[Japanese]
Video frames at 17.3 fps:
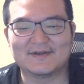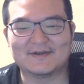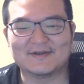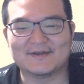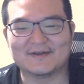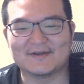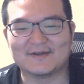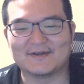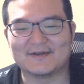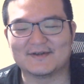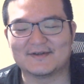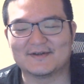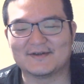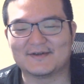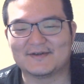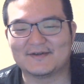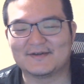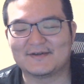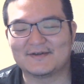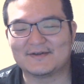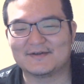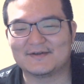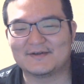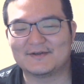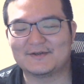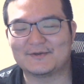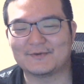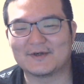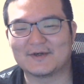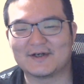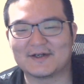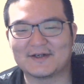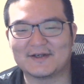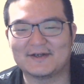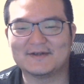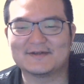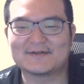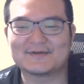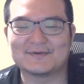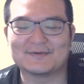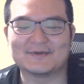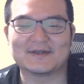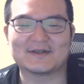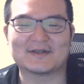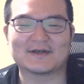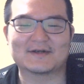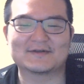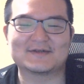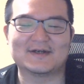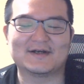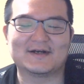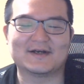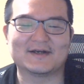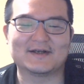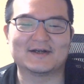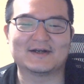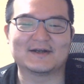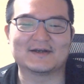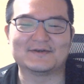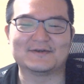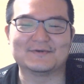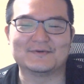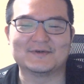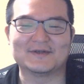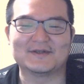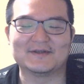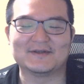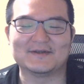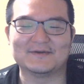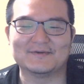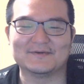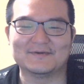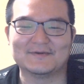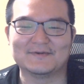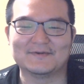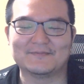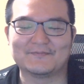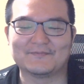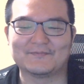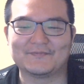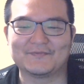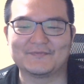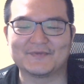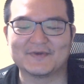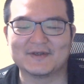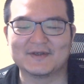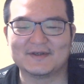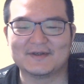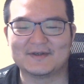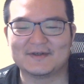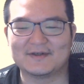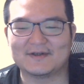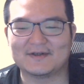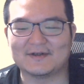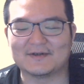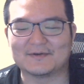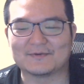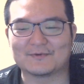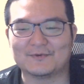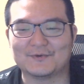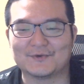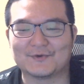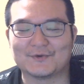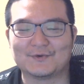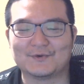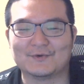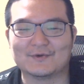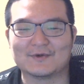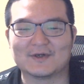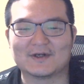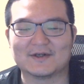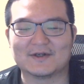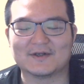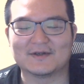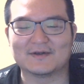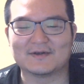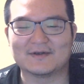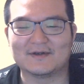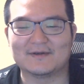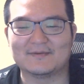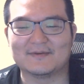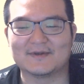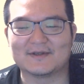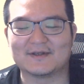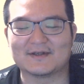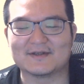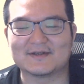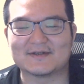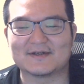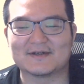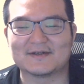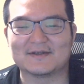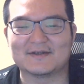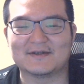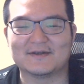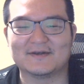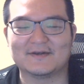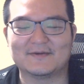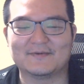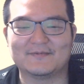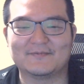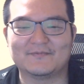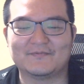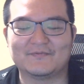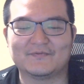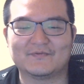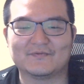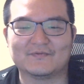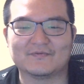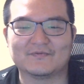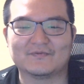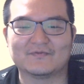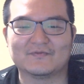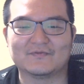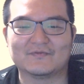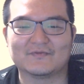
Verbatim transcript: て、で、人がね、そんなたくさん入らないようにっていう、あの、コントロールがね、エレベーターでされてて、うん、